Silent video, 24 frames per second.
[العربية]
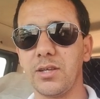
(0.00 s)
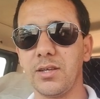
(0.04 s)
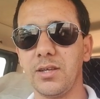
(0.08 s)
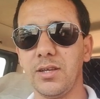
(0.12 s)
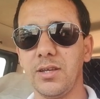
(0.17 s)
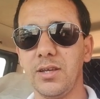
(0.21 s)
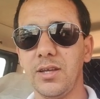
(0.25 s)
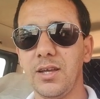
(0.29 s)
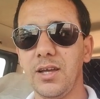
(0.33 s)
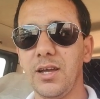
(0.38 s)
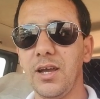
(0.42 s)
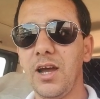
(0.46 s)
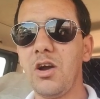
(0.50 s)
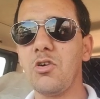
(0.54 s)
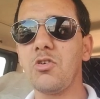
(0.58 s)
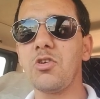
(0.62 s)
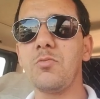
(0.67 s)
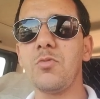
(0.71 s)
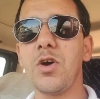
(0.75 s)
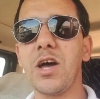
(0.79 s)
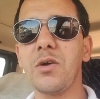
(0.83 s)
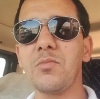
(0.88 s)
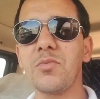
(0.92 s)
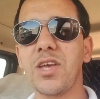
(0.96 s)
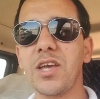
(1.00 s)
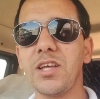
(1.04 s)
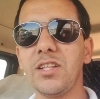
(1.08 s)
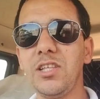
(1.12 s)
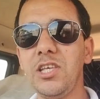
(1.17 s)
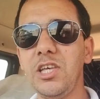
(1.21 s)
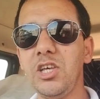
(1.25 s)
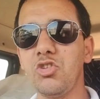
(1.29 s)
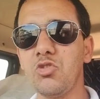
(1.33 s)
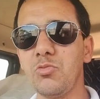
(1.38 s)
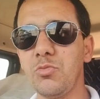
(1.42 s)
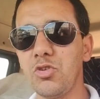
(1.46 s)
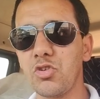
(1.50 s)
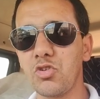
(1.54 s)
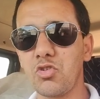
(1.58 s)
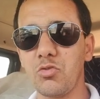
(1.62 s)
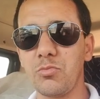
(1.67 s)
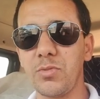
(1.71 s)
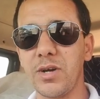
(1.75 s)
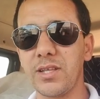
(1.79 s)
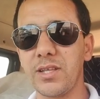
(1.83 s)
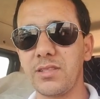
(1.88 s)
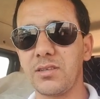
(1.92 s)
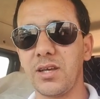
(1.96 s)
حاولوا ما امكن تحيدوا منكم
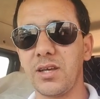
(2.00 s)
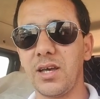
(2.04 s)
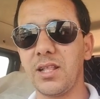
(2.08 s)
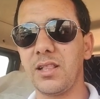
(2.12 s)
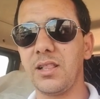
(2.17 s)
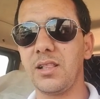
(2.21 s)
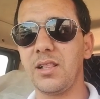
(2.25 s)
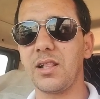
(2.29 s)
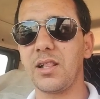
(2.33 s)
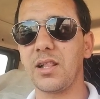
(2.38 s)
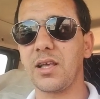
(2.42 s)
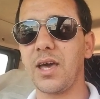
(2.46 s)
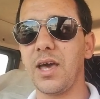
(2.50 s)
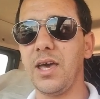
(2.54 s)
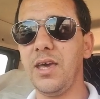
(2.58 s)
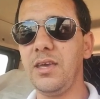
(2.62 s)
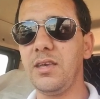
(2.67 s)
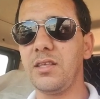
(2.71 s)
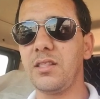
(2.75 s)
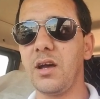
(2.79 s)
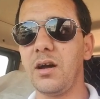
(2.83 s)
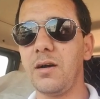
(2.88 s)
هذه القاعده